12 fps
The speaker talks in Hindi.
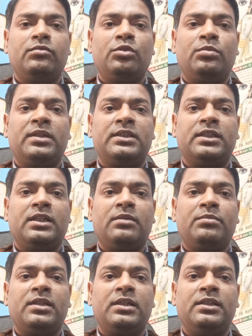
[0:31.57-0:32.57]
वो
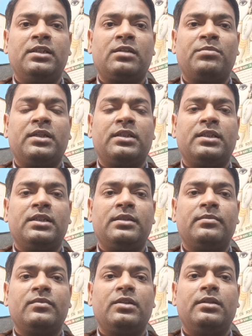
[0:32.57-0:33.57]
बचाव नहीं कर पाते
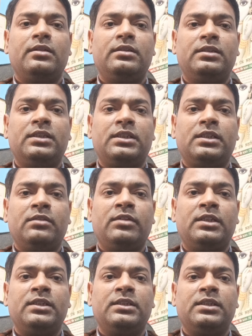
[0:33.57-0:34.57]
हैं जिसकी
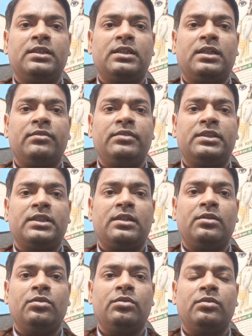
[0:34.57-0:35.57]
वजह से काफ़ी
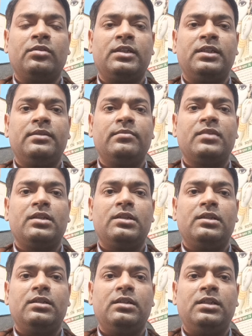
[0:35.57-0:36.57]
सारे लोगों के
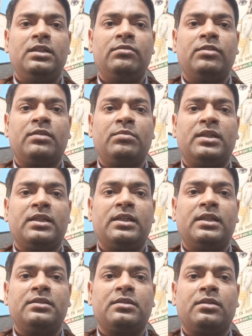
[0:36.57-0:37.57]
लीवर में
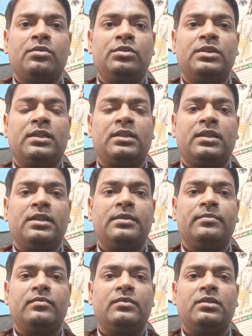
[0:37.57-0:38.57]
कैंसर हो जाता
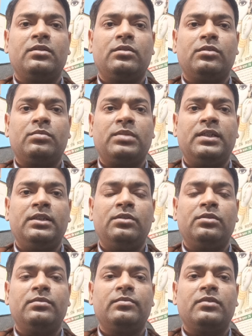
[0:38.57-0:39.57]
है और
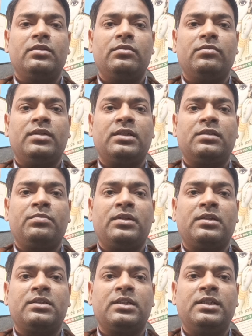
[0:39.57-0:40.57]
भाइयों वक्त
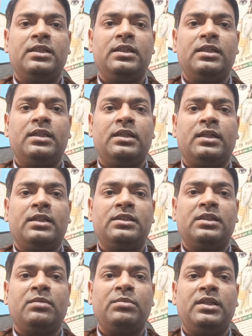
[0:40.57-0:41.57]
पर सही इलाज
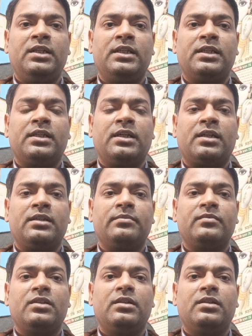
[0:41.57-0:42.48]
न मिलने के कारण